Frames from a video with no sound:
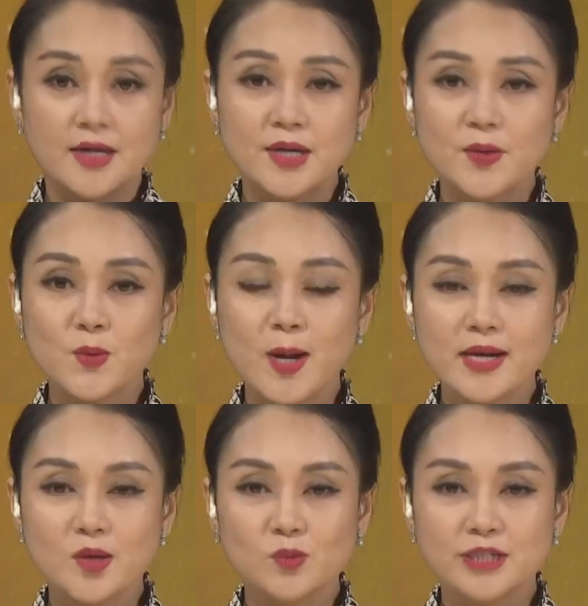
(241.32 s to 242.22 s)
Hôm qua,
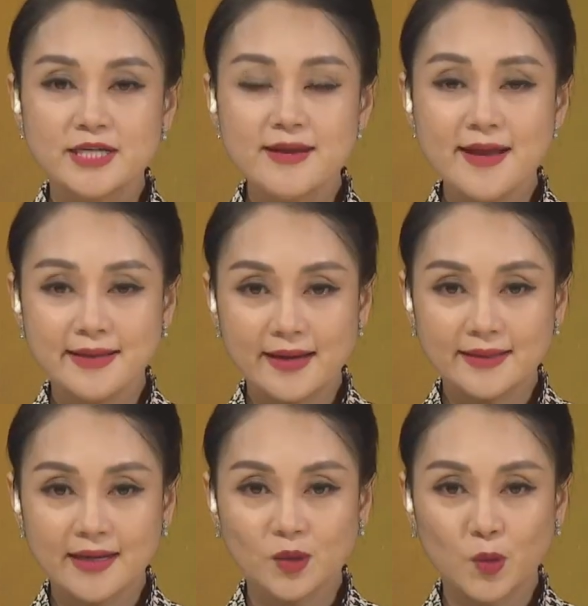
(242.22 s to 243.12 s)
đồng chí Lê Giang
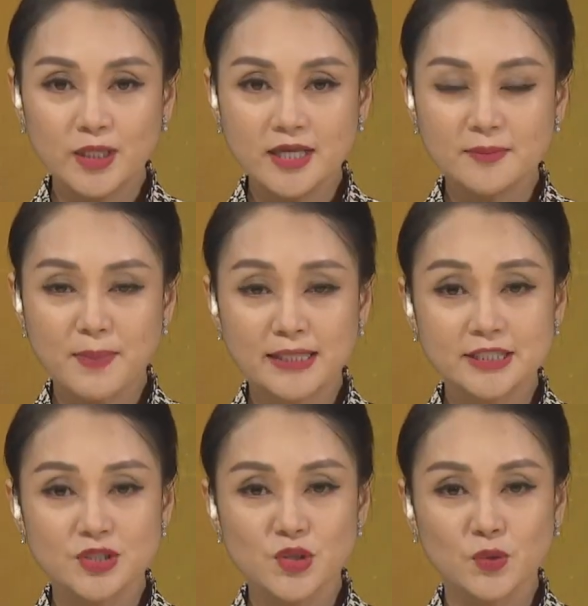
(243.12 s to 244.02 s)
Thành, Ủy viên Ban
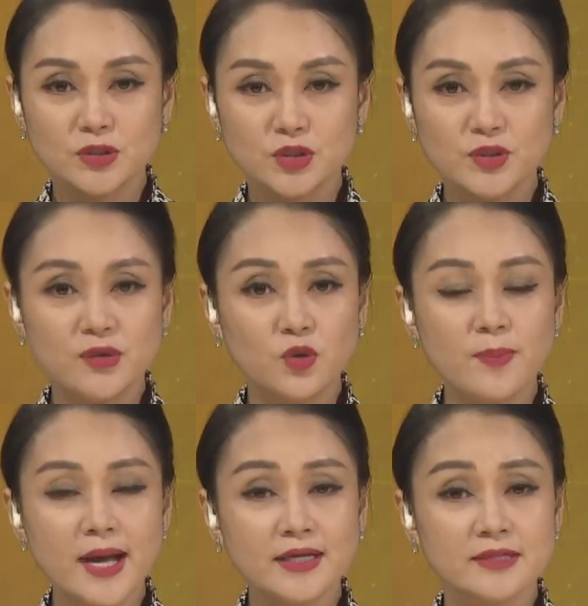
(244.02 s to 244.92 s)
Thường vụ, Chủ nhiệm Ủy
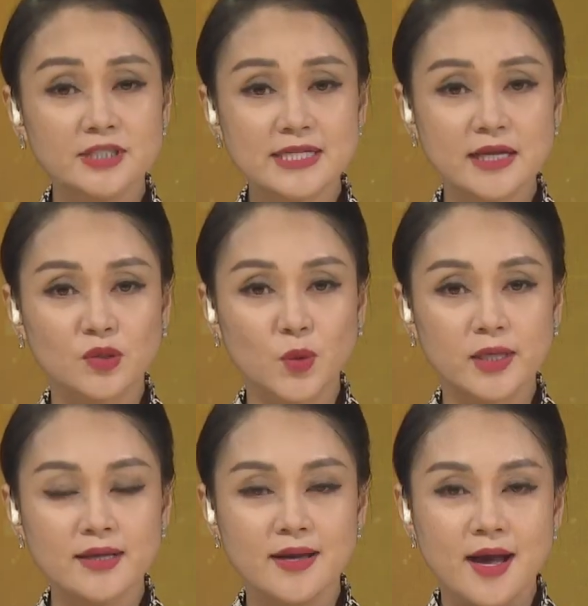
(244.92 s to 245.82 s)
ban Kiểm tra Thành
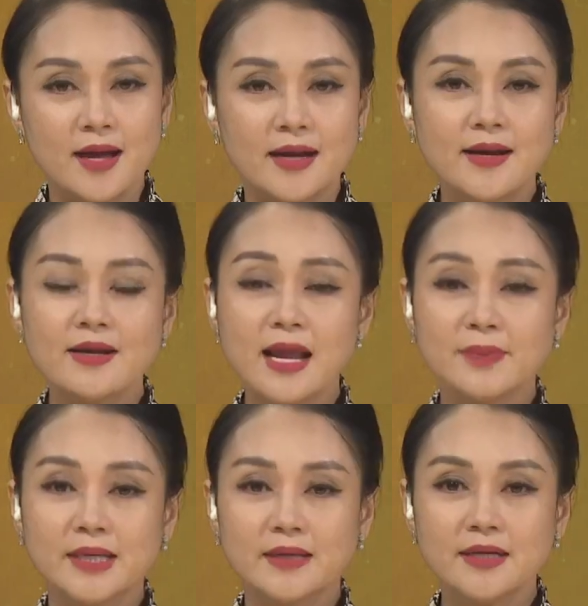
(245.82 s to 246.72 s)
quỹ đã đến làm
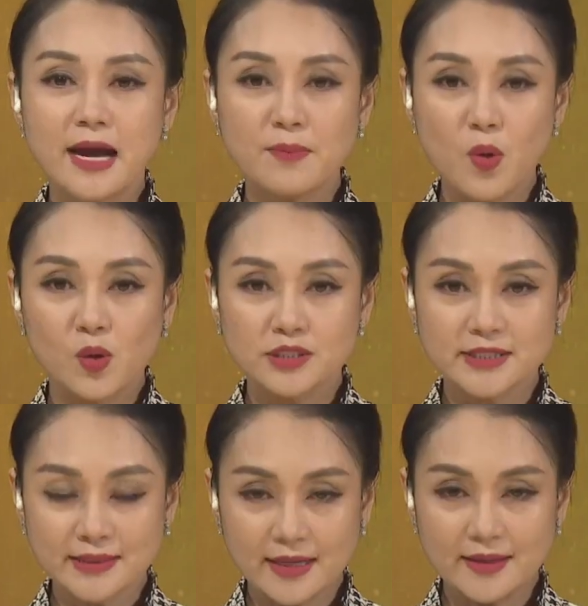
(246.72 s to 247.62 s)
việc với Đảng bộ
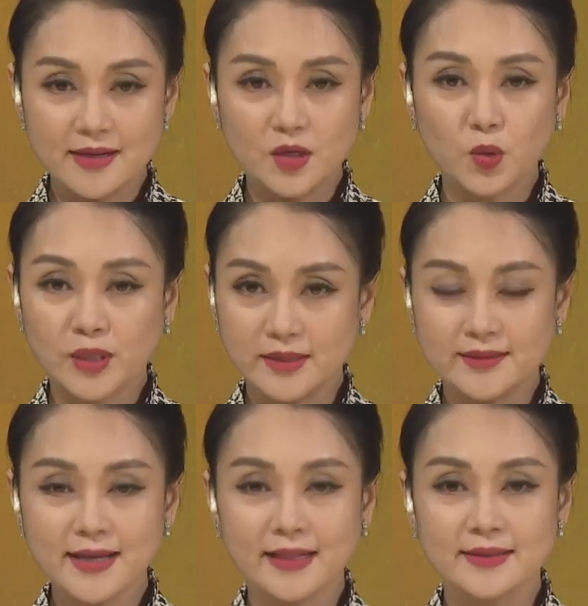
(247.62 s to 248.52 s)
xã Thành Lợi, huyện Vĩnh
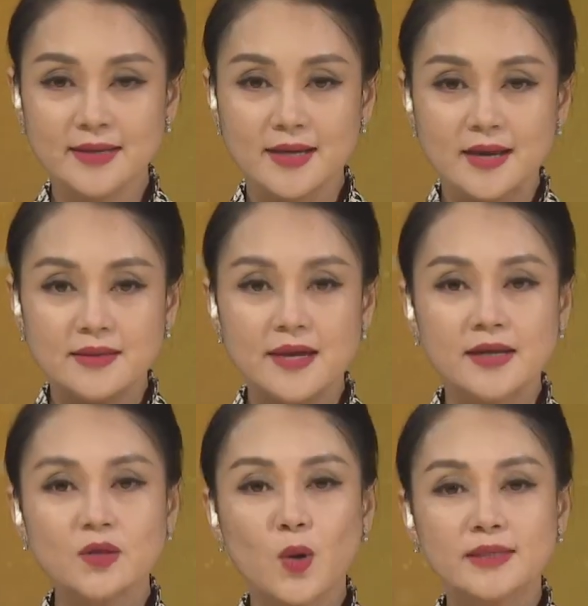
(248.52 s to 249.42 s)
Thạnh về
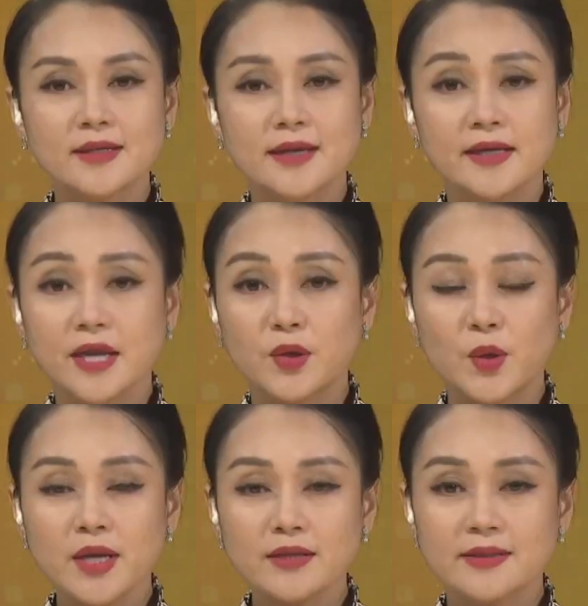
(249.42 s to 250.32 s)
kết quả thực hiện nghị
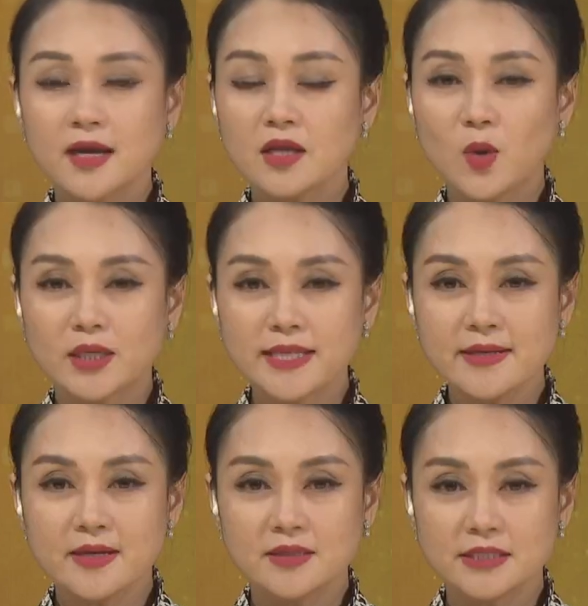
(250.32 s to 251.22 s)
quyết và kết quả xây
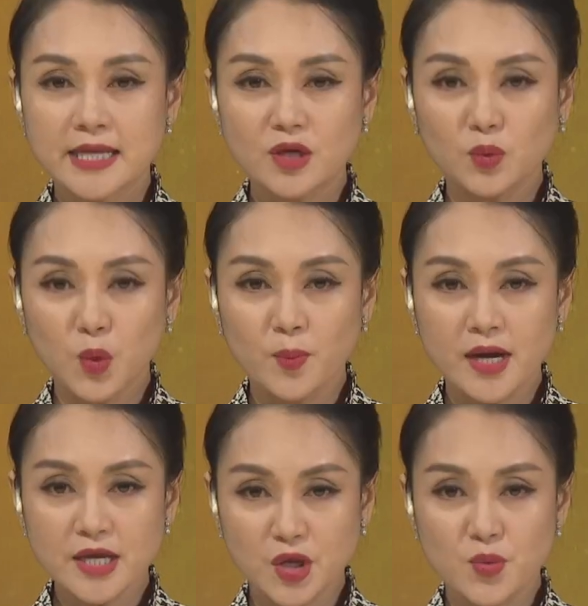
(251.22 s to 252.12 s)
dựng xã nông thôn
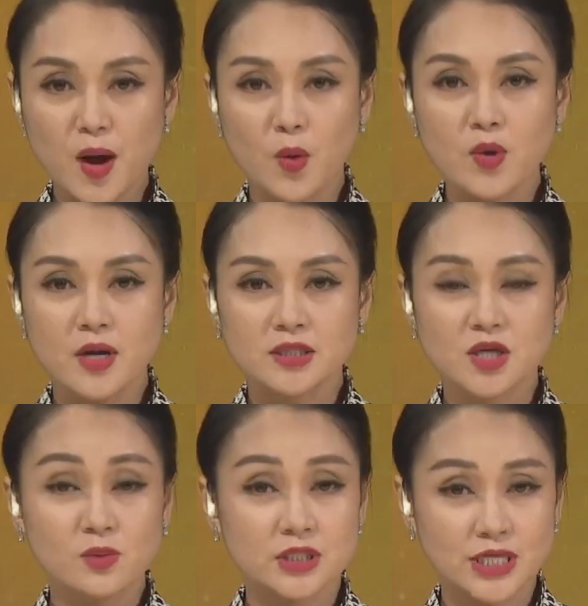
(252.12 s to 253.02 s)
mới kiểu mẫu
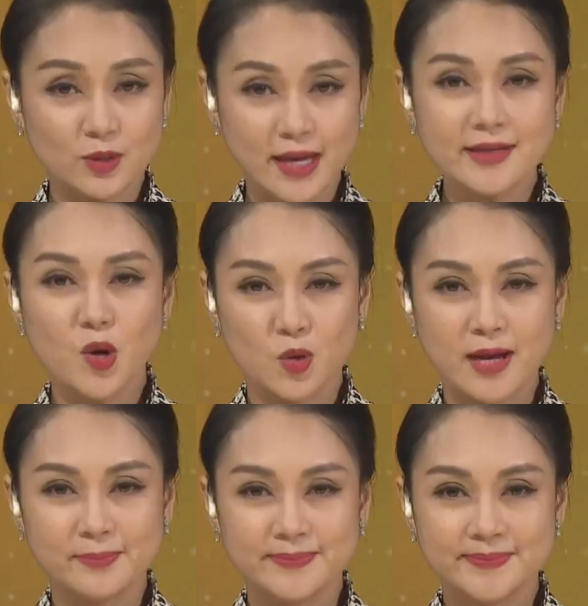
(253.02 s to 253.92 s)
trong 6 tháng đầu năm.